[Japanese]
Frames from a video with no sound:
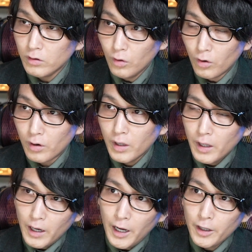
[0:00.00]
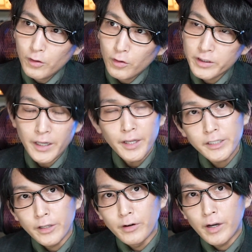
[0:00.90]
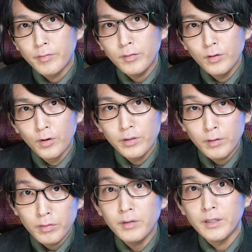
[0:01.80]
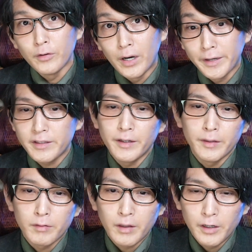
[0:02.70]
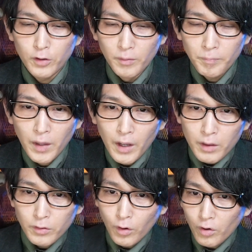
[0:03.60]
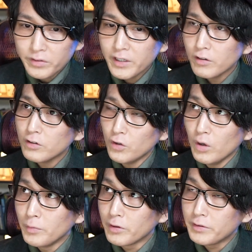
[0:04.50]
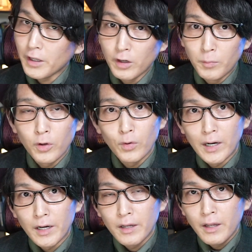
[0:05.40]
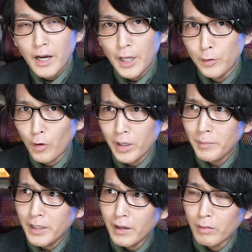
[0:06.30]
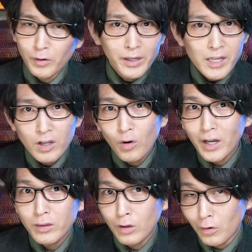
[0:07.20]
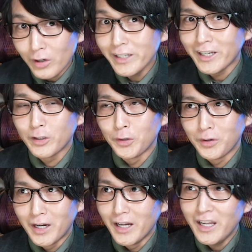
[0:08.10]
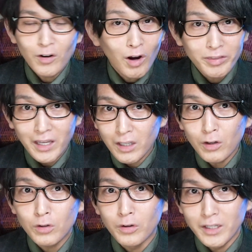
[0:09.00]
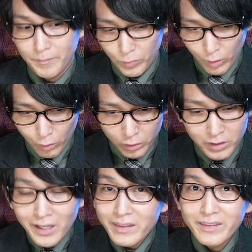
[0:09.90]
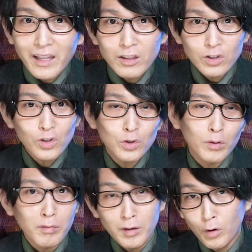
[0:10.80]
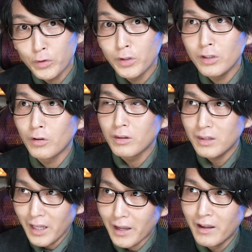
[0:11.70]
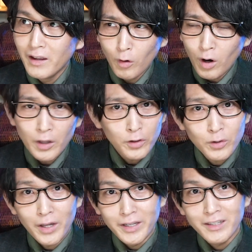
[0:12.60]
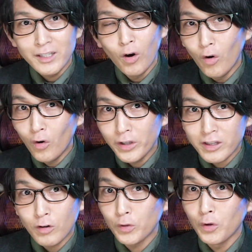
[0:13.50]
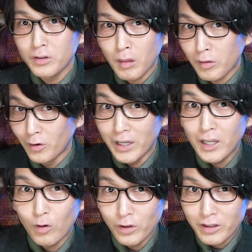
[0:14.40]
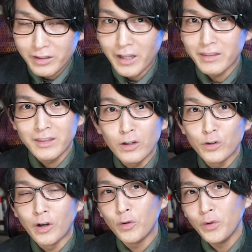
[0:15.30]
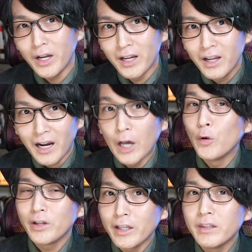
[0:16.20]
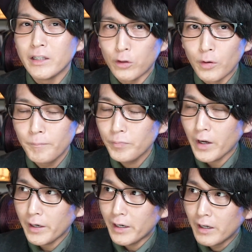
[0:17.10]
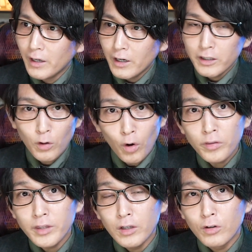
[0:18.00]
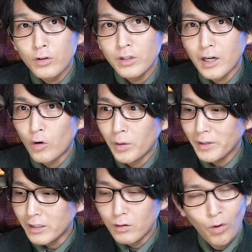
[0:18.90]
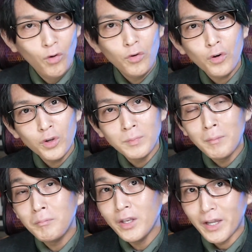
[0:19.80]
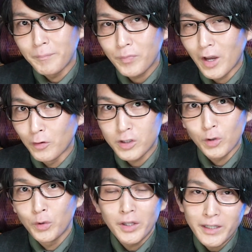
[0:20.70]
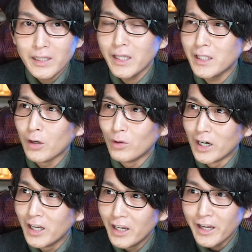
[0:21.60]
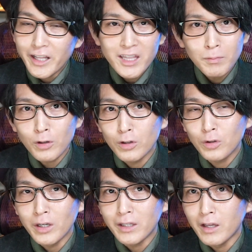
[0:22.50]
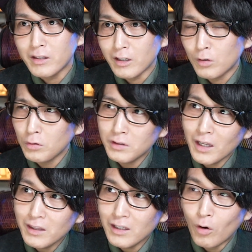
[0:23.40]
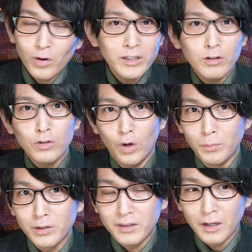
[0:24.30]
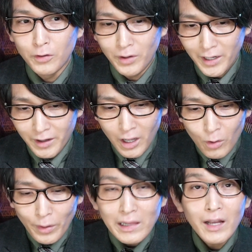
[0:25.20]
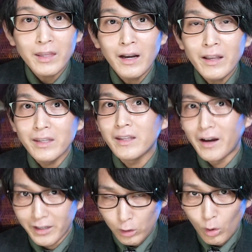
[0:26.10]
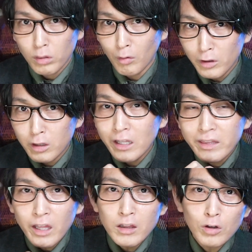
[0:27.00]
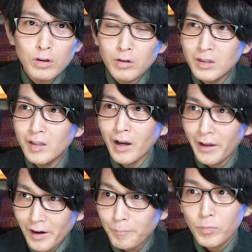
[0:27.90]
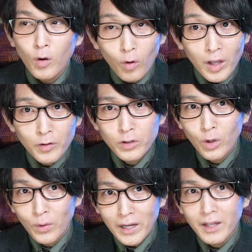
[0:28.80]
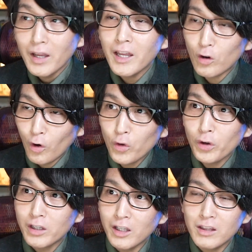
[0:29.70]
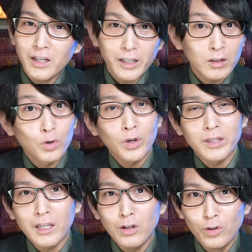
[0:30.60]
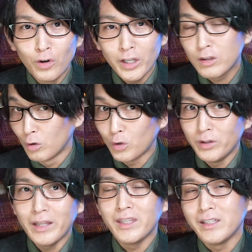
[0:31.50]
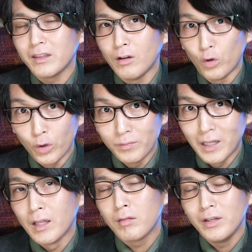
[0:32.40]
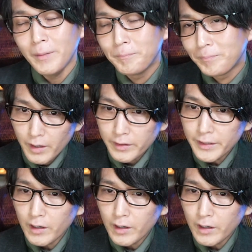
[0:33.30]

の社内での活用についての話なんですけれど、その翻訳業務っていうものは、これまでその英語が得意な人とか、英語ができる人に、一点集中させることによって、他の人がね、日本語で仕事をして、それを英語にしてっていうようなことが可能になっていたと。だから、日本っていう国がこれまで日本語のまんまで、仕事ができていたのは、一部の人に対して極端に翻訳業務っていうのが割り当てられていたからだと。そこに一点集中していたから、他の人は英語のことを気にしないで仕事ができるような状況になっていたってことなんですよね。ただ